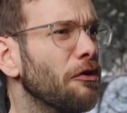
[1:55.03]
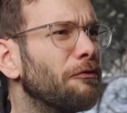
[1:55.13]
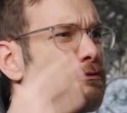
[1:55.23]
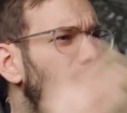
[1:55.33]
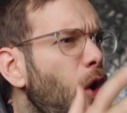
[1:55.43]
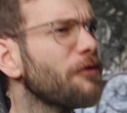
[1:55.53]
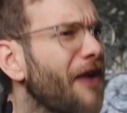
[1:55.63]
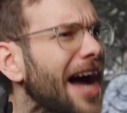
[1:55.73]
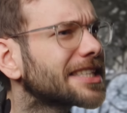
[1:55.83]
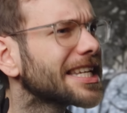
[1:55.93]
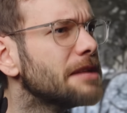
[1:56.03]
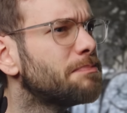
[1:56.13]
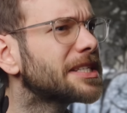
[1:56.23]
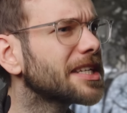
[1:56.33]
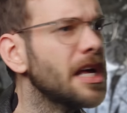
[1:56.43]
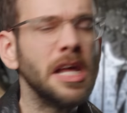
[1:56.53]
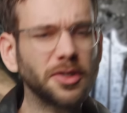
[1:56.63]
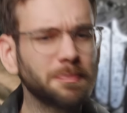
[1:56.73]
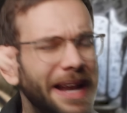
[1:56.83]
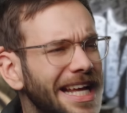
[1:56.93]
Wo wart ihr denn bitte
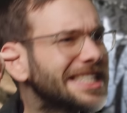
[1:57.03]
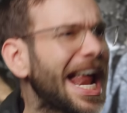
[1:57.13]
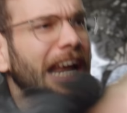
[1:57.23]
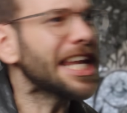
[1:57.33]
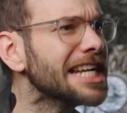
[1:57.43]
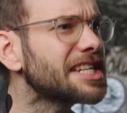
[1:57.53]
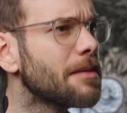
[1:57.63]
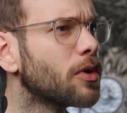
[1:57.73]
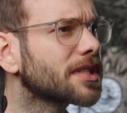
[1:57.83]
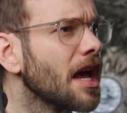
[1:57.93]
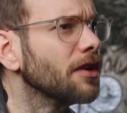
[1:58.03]
bei den ganzen anderen Demos?